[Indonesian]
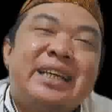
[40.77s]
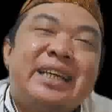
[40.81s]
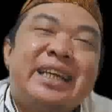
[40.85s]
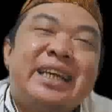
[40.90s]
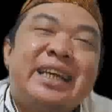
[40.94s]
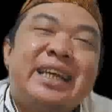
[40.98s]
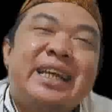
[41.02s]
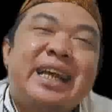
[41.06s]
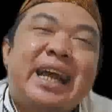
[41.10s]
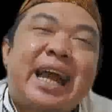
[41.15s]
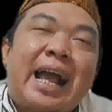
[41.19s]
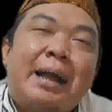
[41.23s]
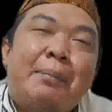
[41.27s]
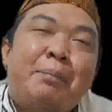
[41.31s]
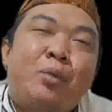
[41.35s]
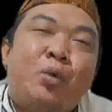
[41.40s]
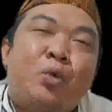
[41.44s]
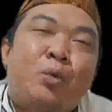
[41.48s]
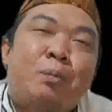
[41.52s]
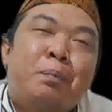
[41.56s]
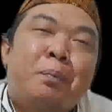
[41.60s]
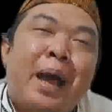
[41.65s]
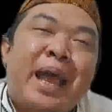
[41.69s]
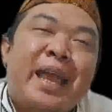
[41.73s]
ingkang
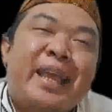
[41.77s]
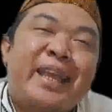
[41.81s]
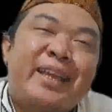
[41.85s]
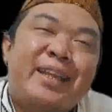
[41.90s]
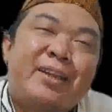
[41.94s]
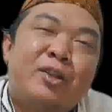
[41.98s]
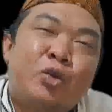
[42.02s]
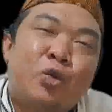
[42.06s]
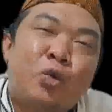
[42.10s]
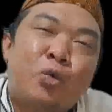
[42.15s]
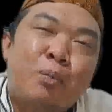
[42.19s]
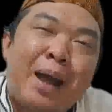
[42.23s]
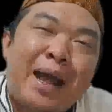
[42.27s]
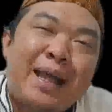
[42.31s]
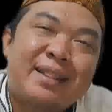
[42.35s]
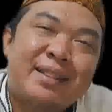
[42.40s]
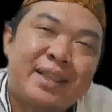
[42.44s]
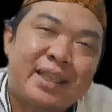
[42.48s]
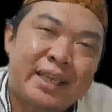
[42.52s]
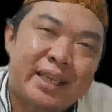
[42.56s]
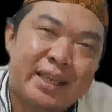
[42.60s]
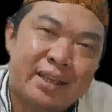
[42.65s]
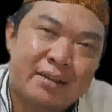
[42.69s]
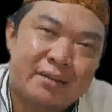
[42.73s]
itu
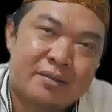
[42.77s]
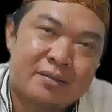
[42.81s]
mati.